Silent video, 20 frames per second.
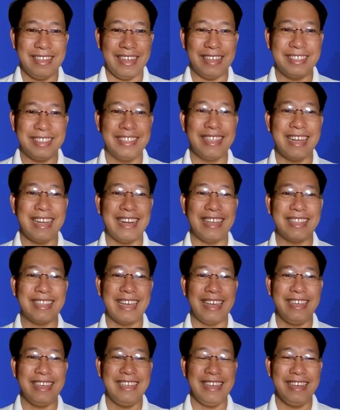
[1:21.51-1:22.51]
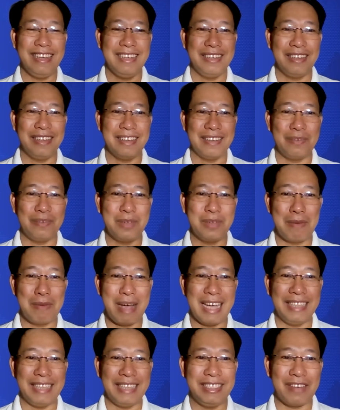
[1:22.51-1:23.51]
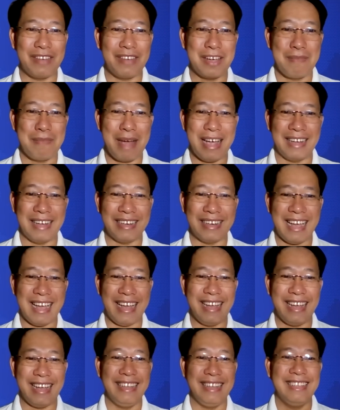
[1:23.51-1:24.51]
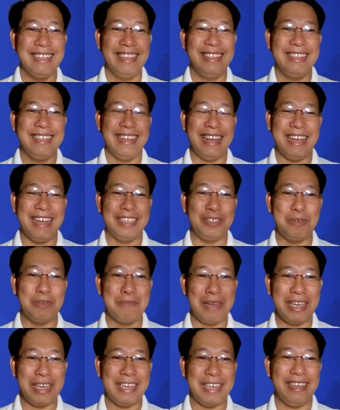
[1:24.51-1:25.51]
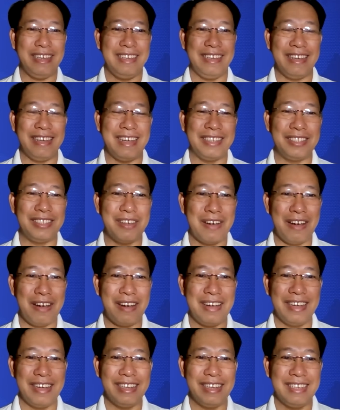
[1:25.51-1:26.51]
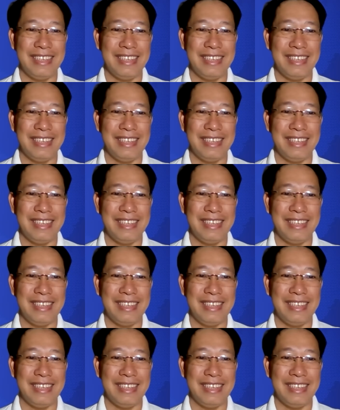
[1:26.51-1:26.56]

À, Xuân Thành đã thấy quý cô bác, anh chị và các bạn đã à, chuẩn bị à, cho